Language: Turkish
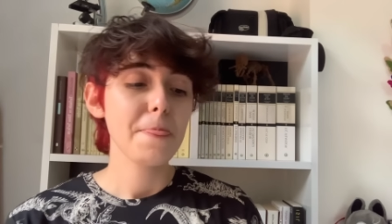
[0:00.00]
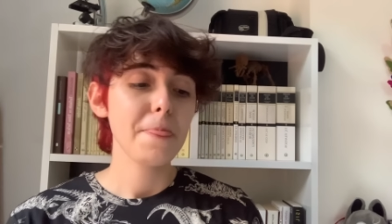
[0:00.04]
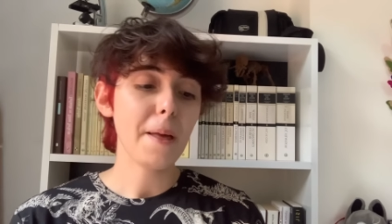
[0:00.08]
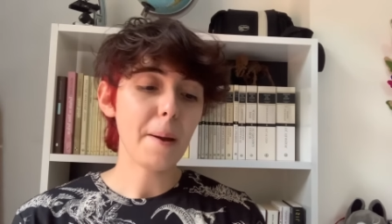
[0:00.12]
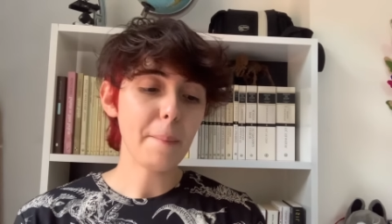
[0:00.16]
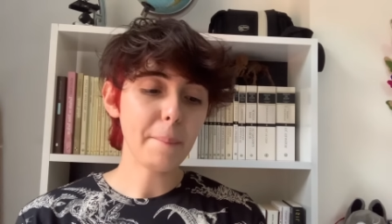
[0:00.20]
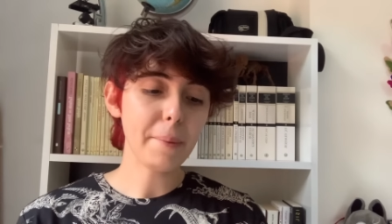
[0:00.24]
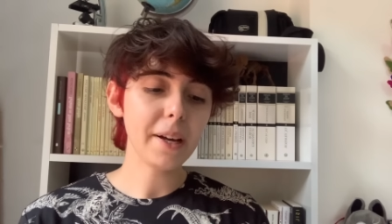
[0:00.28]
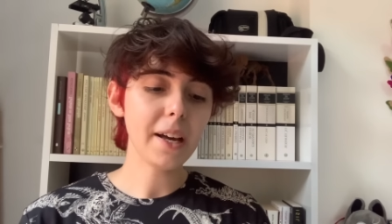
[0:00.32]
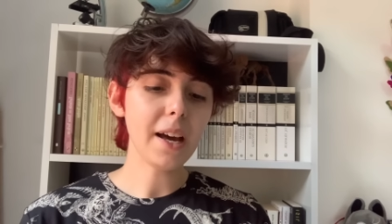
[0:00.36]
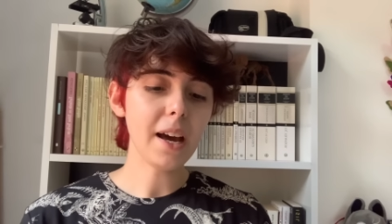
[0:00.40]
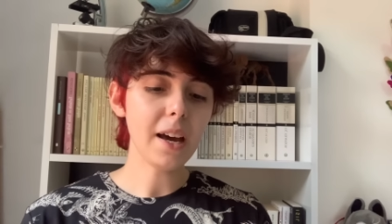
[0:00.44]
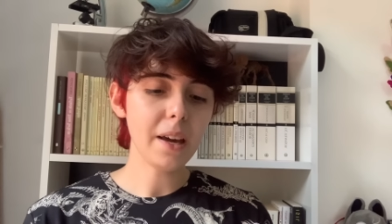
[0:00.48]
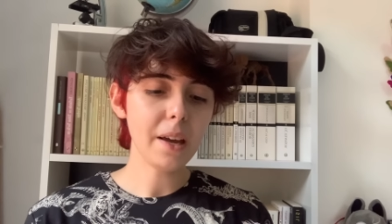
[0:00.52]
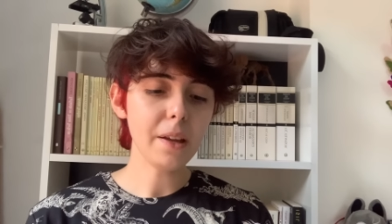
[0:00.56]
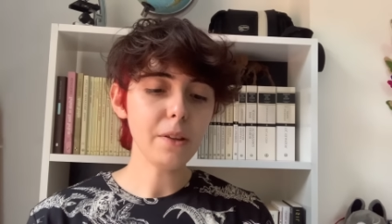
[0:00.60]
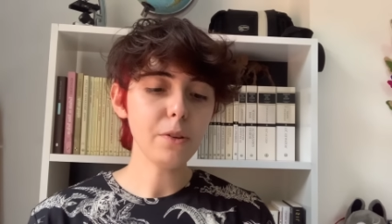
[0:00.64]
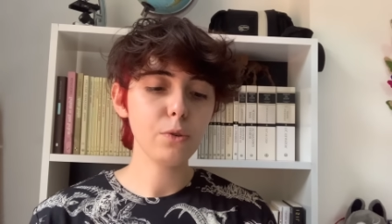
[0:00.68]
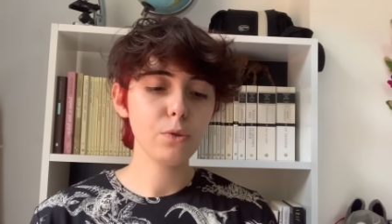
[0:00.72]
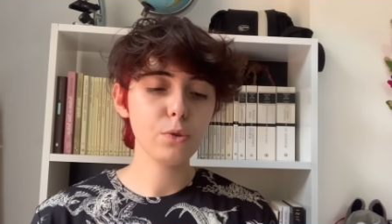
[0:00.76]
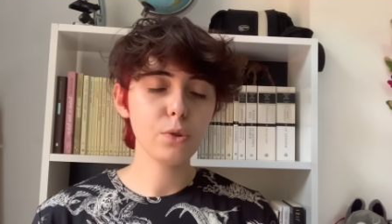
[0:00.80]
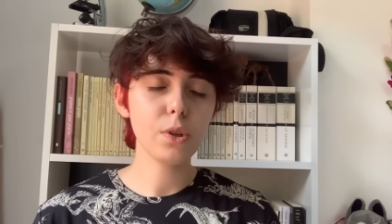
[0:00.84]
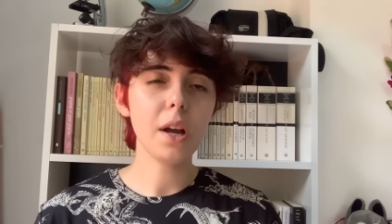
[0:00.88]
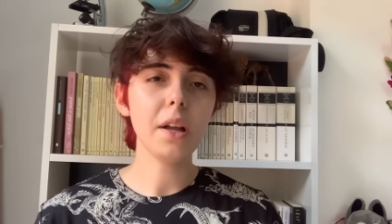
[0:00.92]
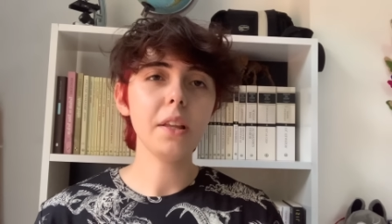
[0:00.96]
Ama
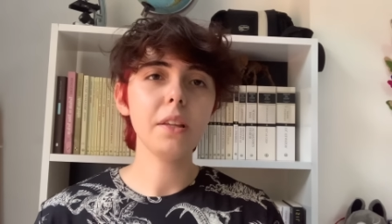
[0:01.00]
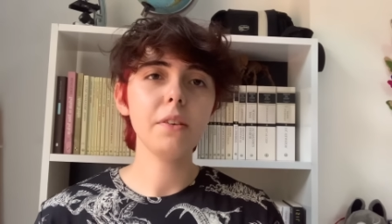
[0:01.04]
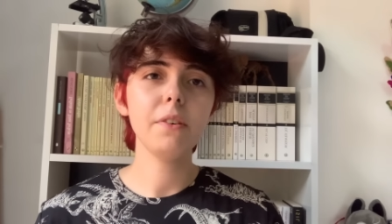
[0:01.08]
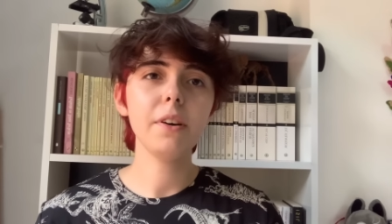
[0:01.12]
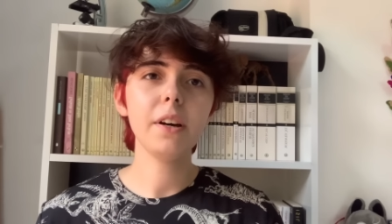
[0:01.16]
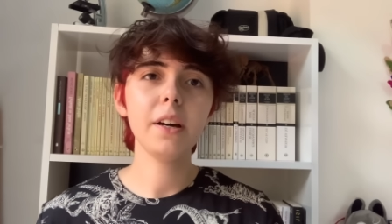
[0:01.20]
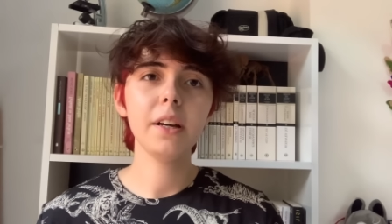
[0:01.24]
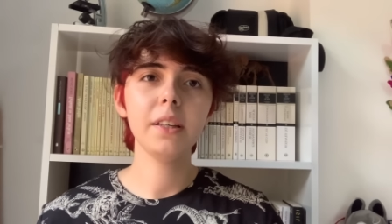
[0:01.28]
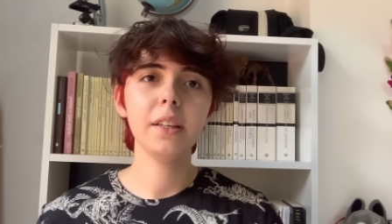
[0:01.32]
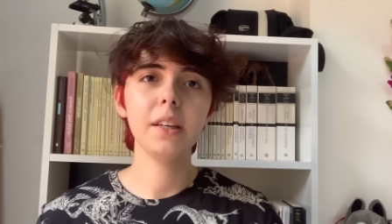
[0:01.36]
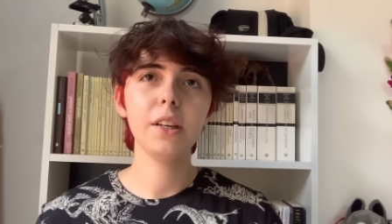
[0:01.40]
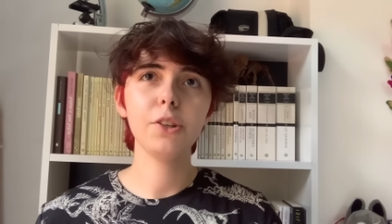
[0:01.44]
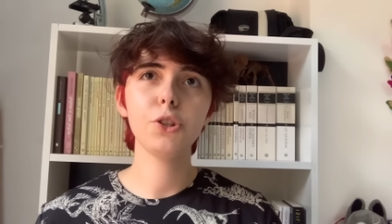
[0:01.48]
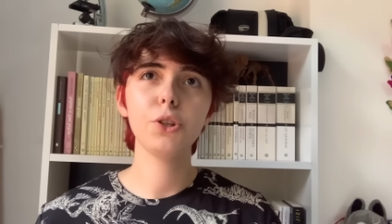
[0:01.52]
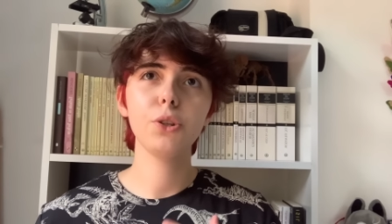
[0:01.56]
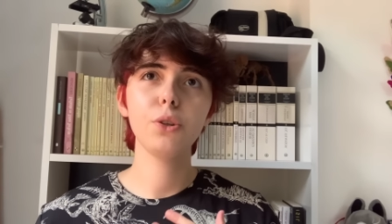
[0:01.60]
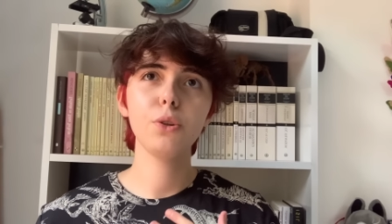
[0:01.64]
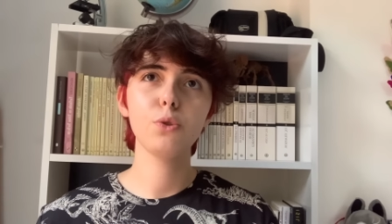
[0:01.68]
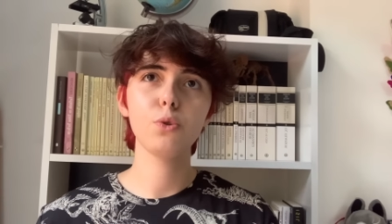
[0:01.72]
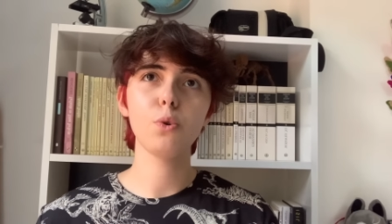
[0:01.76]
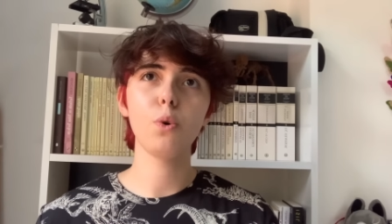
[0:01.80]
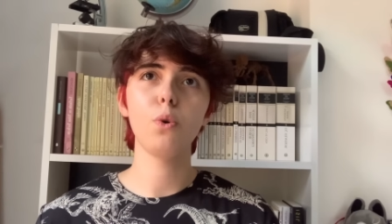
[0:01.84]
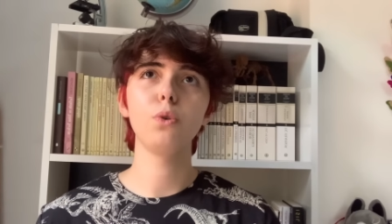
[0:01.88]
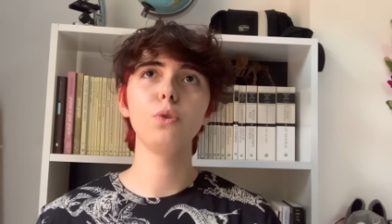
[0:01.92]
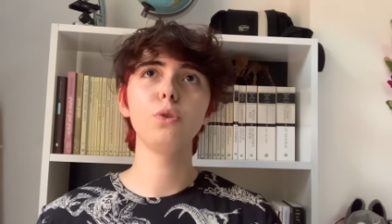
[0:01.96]
gayet güzeldi ve hani yaşadığı
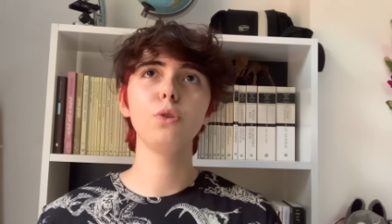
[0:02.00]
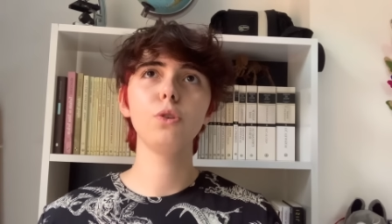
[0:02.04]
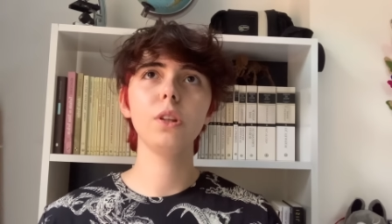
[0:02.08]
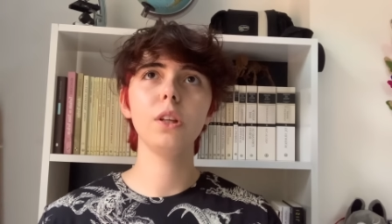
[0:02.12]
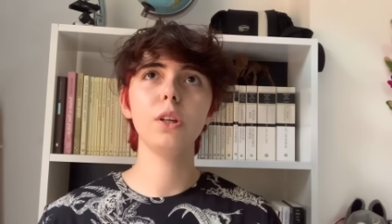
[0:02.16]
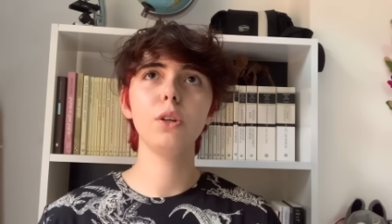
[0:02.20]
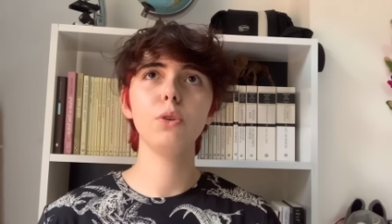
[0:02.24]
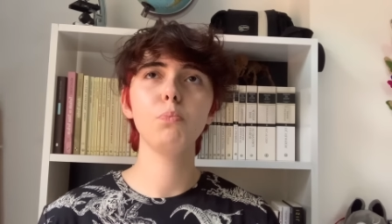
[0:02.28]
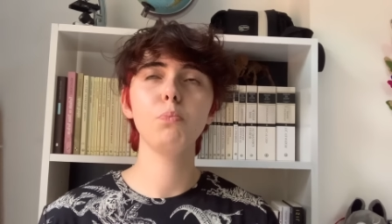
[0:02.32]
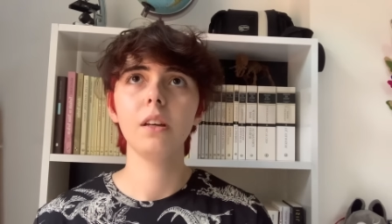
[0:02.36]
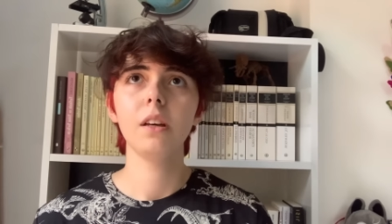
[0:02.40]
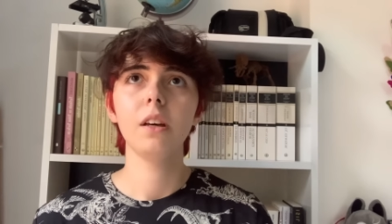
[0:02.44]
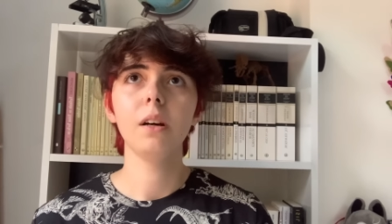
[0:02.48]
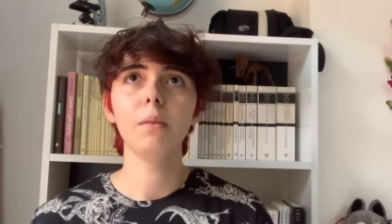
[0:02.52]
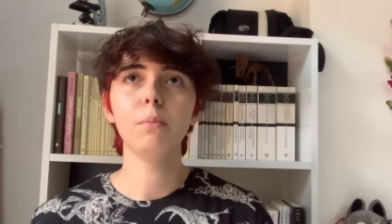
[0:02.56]
zorlukları